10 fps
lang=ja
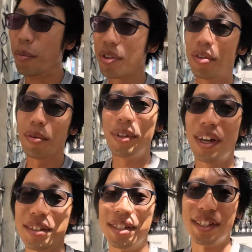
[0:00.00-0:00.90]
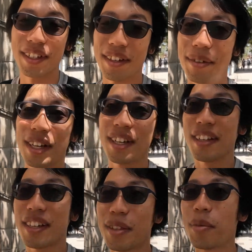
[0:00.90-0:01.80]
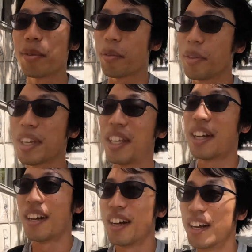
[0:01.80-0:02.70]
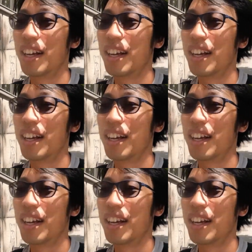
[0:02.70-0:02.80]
面白みのある、まあ、なかなか特徴的な